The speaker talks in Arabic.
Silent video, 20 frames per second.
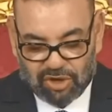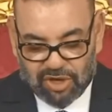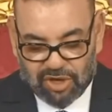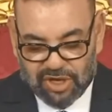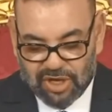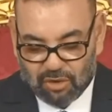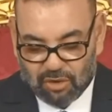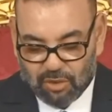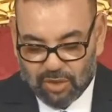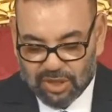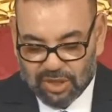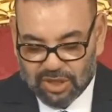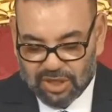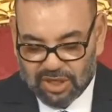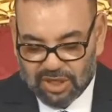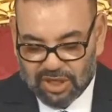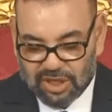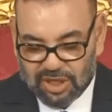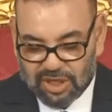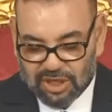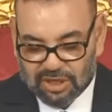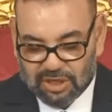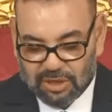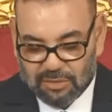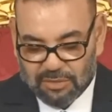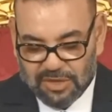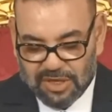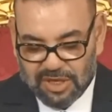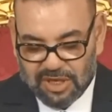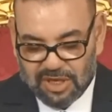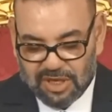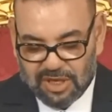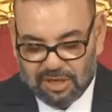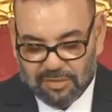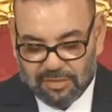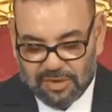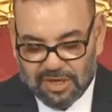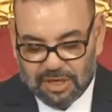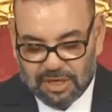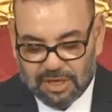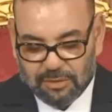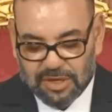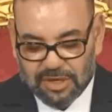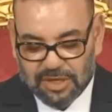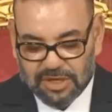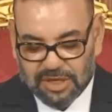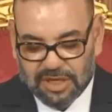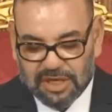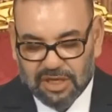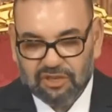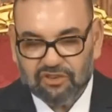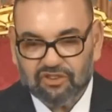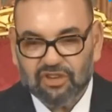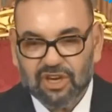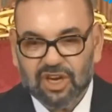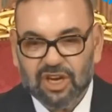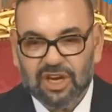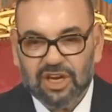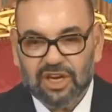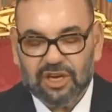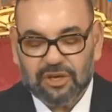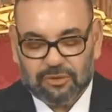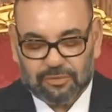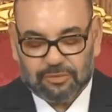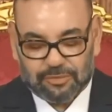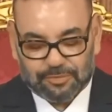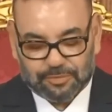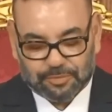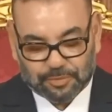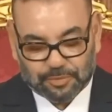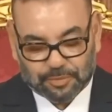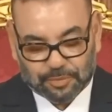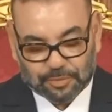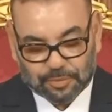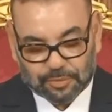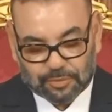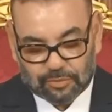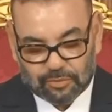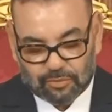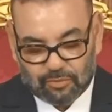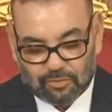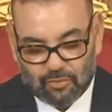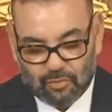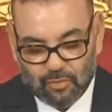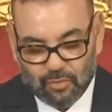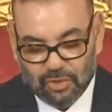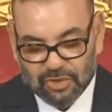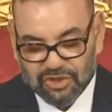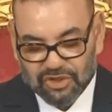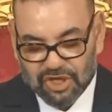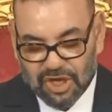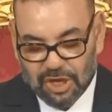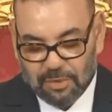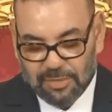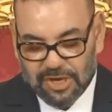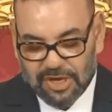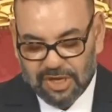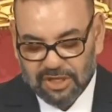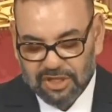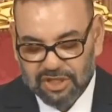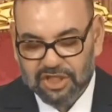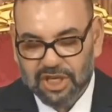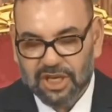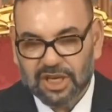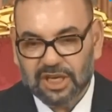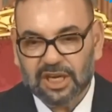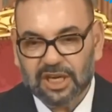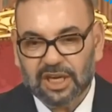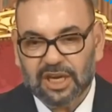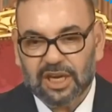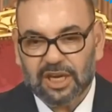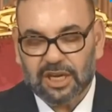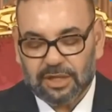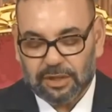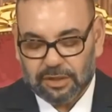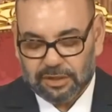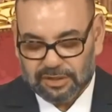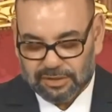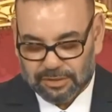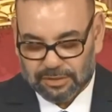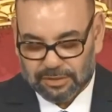هي الوضع الطبيعي بين بلدين جارين شعبين شقيقين